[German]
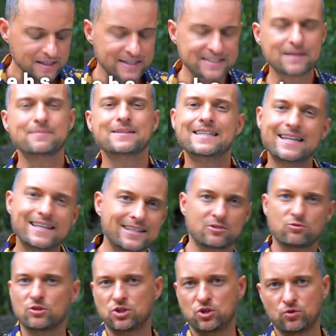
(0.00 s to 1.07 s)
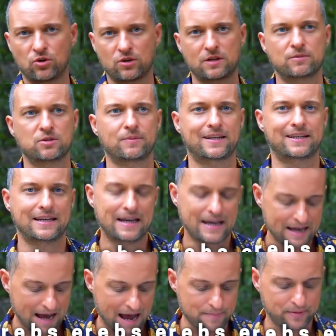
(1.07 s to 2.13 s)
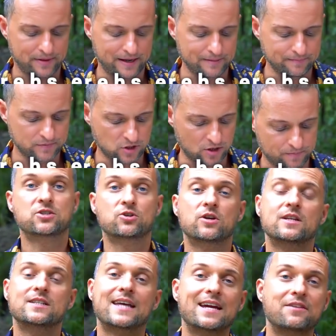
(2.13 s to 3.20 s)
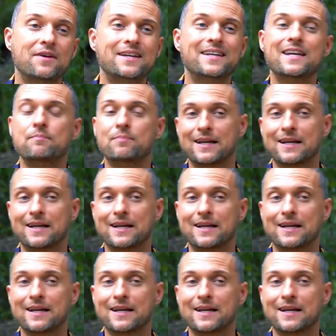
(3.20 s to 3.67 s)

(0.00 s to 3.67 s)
Deshalb sinkt das Glution auch dementsprechend ab. Ja? So, es konnte gezeigt werden, in der